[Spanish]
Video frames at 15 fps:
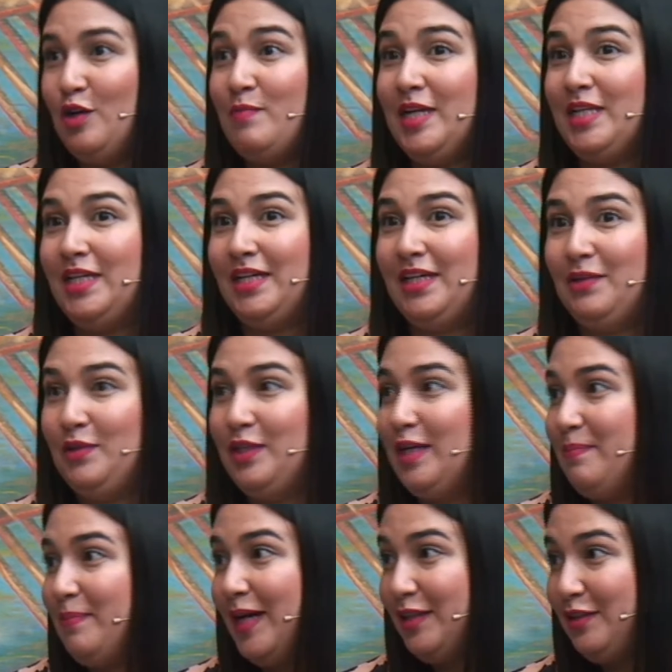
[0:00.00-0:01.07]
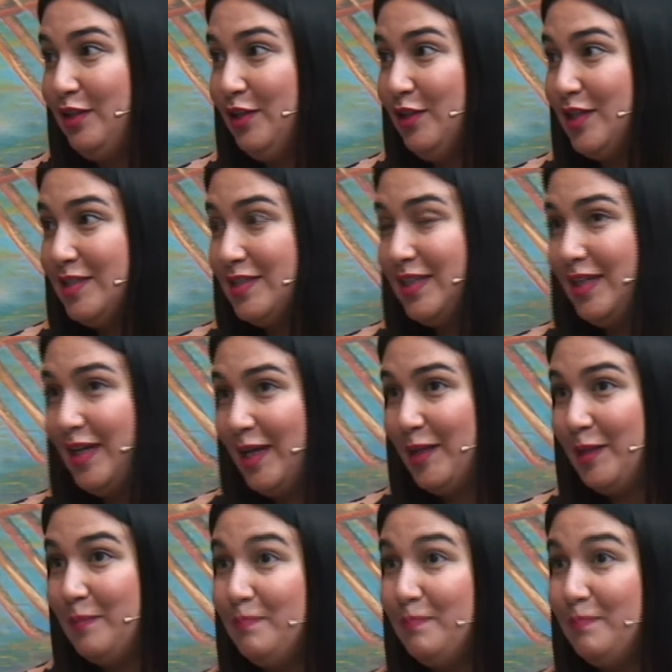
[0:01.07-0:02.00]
Mañana un día patrio. así que,